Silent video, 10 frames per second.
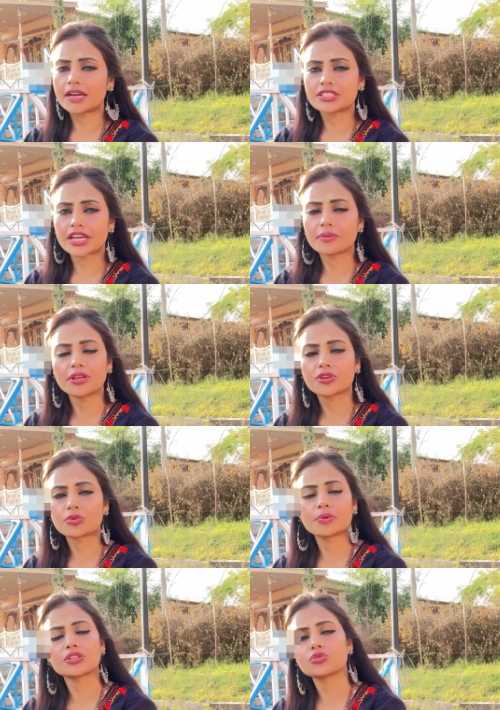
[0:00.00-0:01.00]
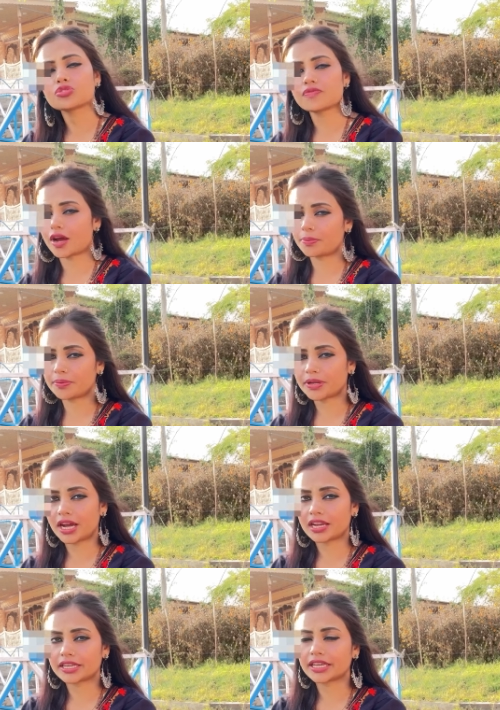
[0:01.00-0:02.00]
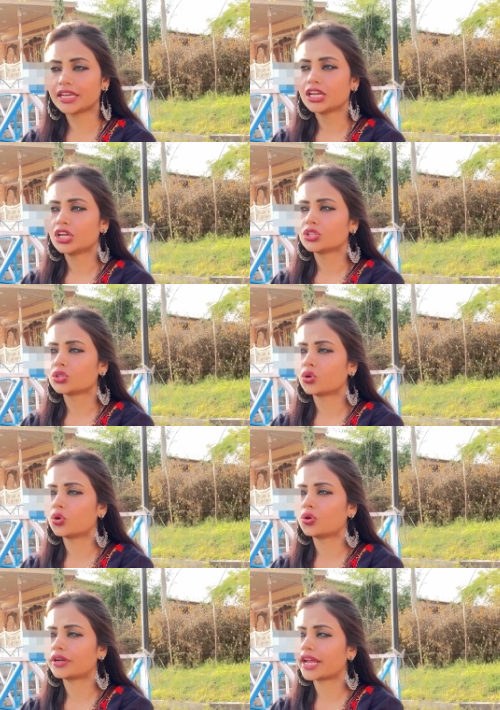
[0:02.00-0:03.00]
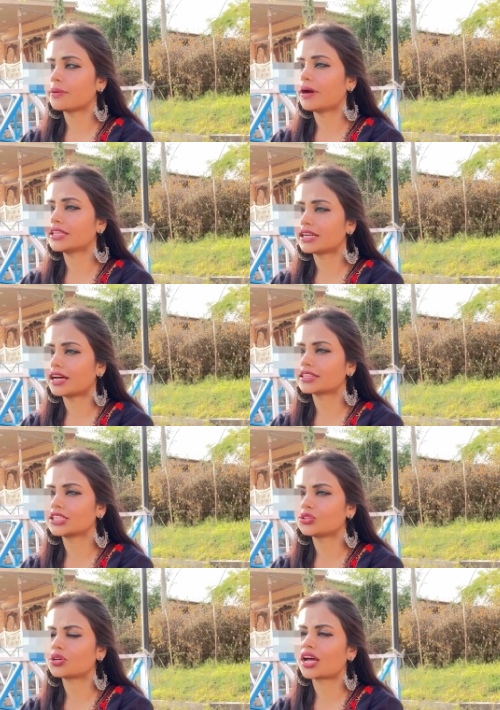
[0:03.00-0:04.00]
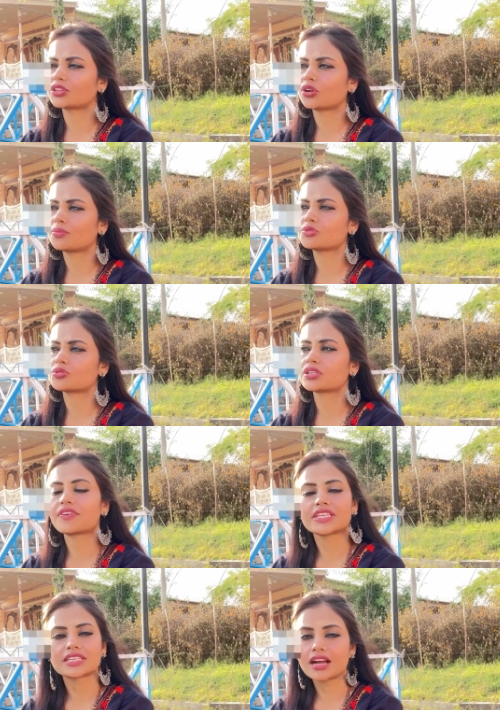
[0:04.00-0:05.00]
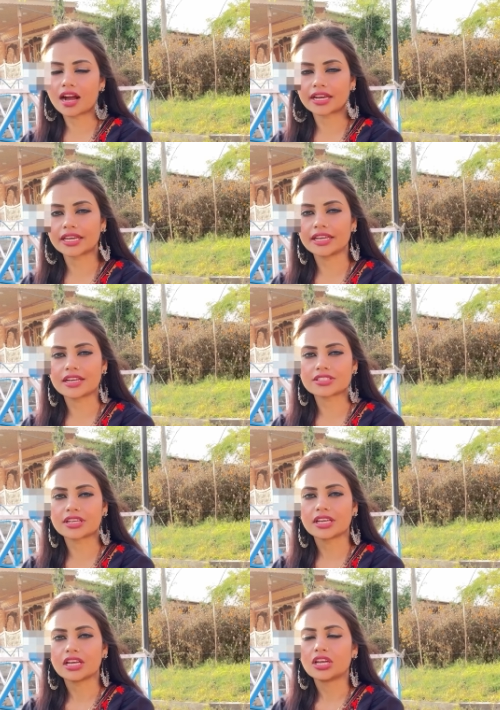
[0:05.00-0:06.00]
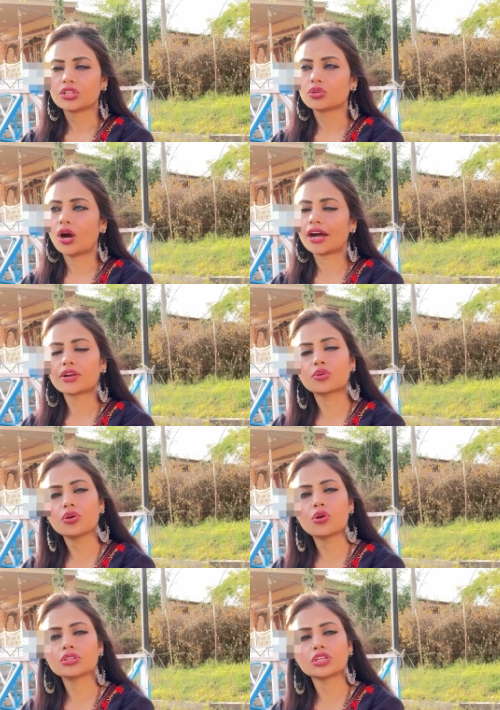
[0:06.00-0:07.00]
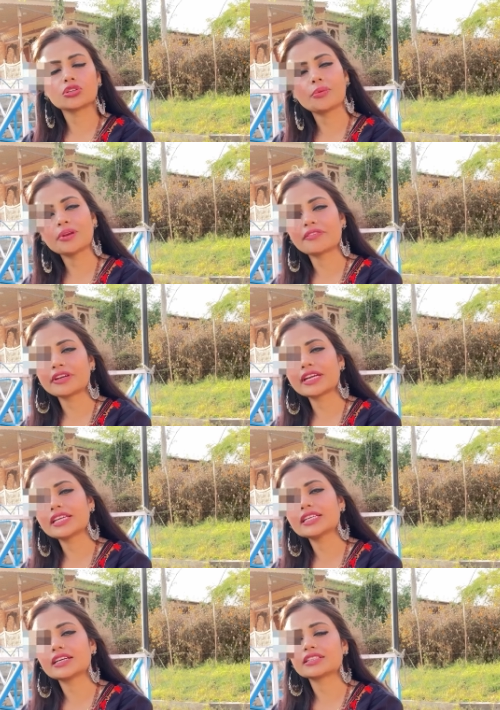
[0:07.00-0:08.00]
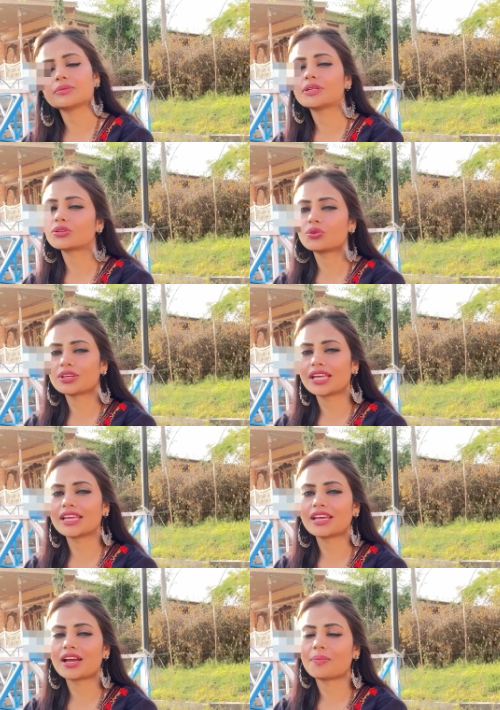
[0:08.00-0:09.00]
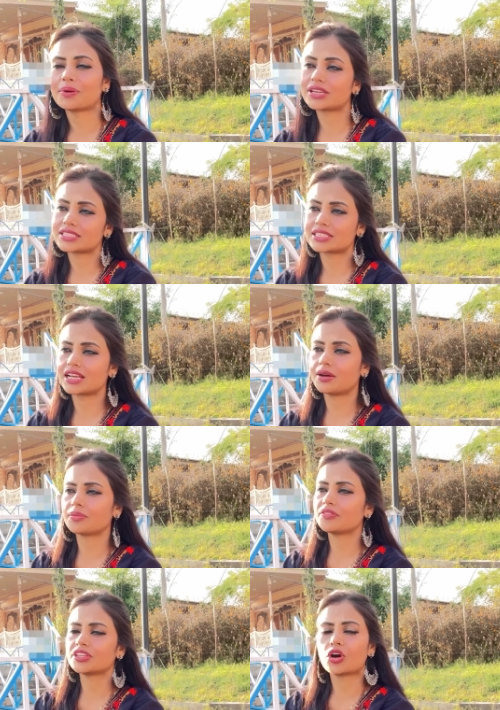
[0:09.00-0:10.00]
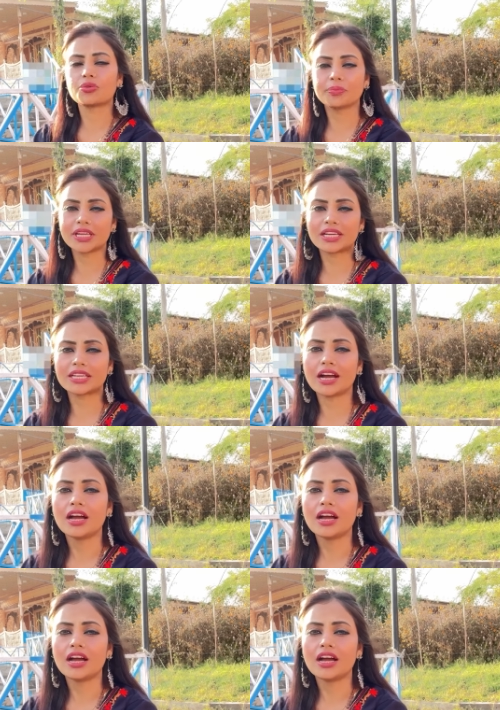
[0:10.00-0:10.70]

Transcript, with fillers: जाएंगे मेन रोड पर तो कुछ वहाँ पर भी खा लेंगे तो रही बात रात की तो रात को हम सोच रहे हैं वहीं से खा के ही आ जाएँ तो अगर कुक होता तो हम डेफिनेटली करते बट कुक नहीं है यहाँ पर इसलिए हमने विदाउट मील लिया